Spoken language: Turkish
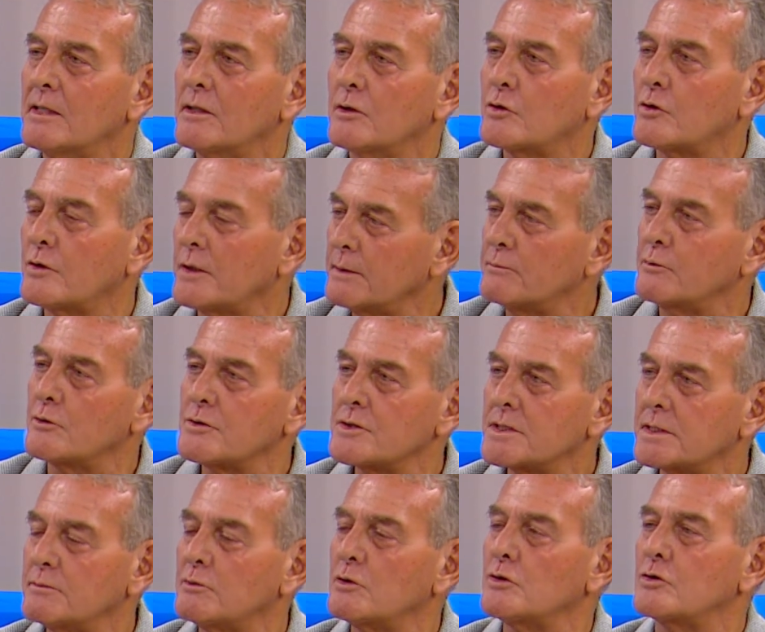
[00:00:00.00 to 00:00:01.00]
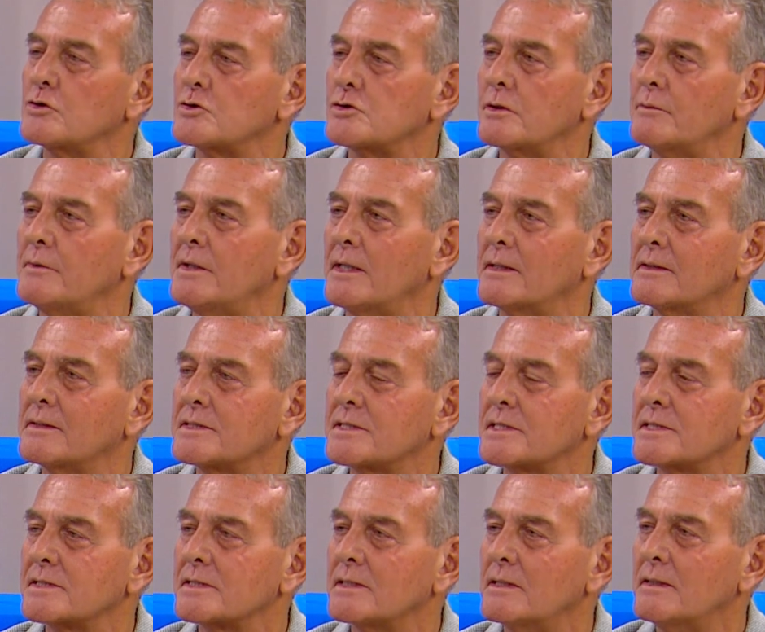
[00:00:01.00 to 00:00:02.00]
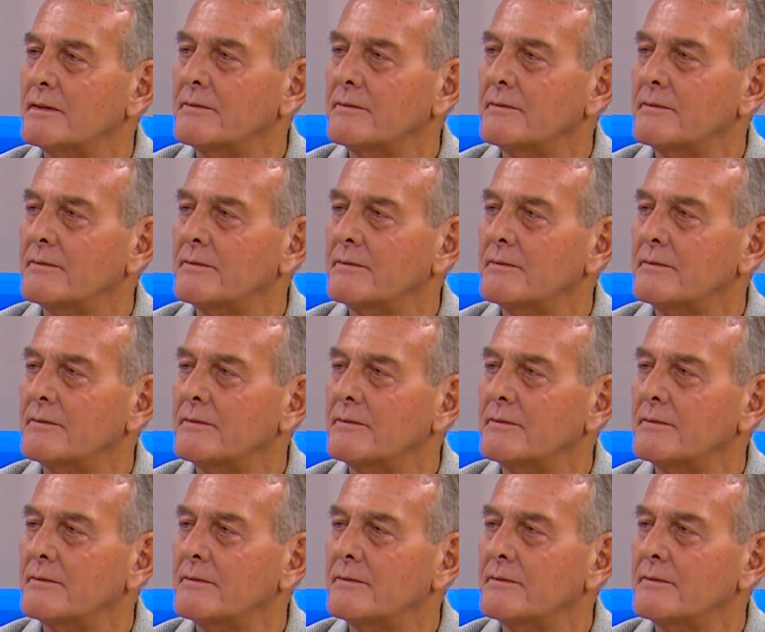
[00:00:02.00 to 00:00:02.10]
Kronik bronşiti bronkoskopiyle anlayacağız.